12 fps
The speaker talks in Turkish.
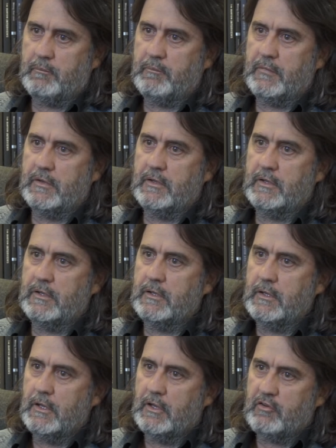
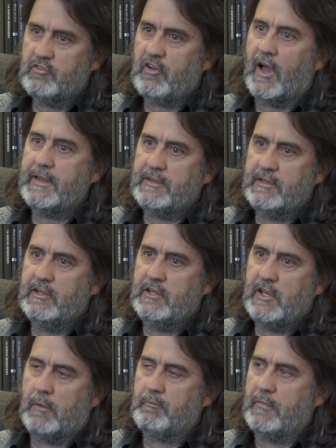bir
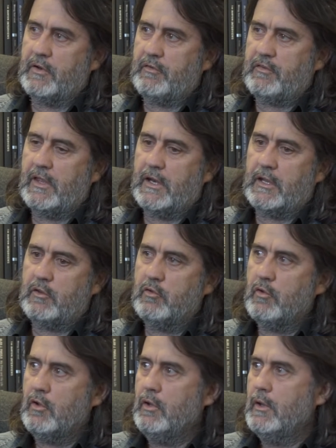şahitliğini yapmanız
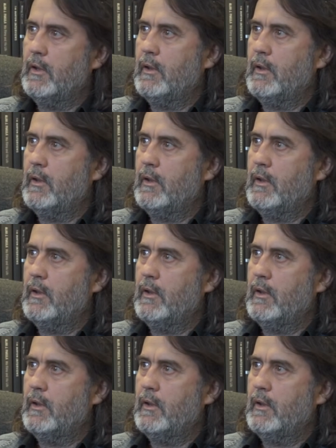gerekiyor.